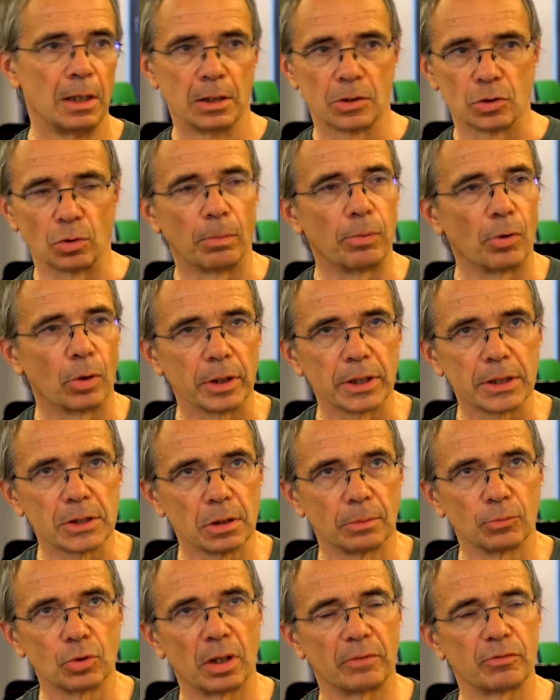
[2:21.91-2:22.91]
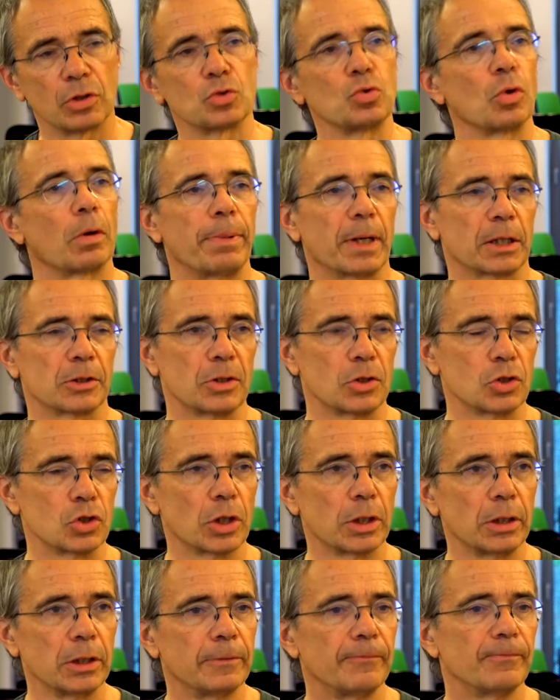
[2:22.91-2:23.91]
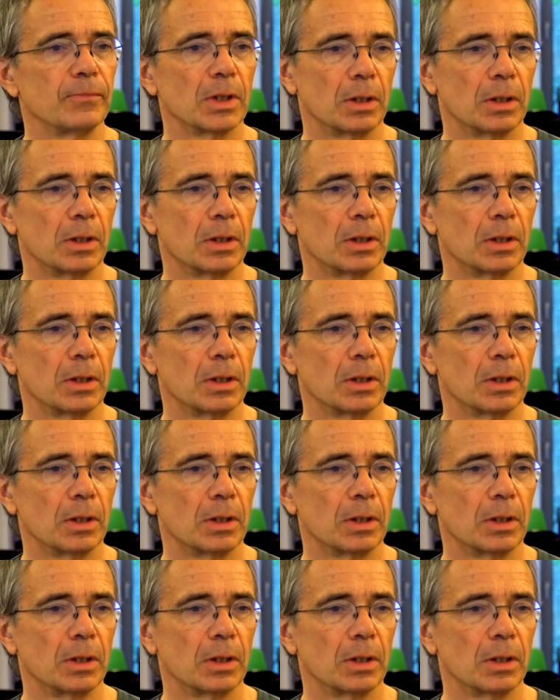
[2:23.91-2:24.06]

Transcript: Si on prend l'exemple de la voiture partagée,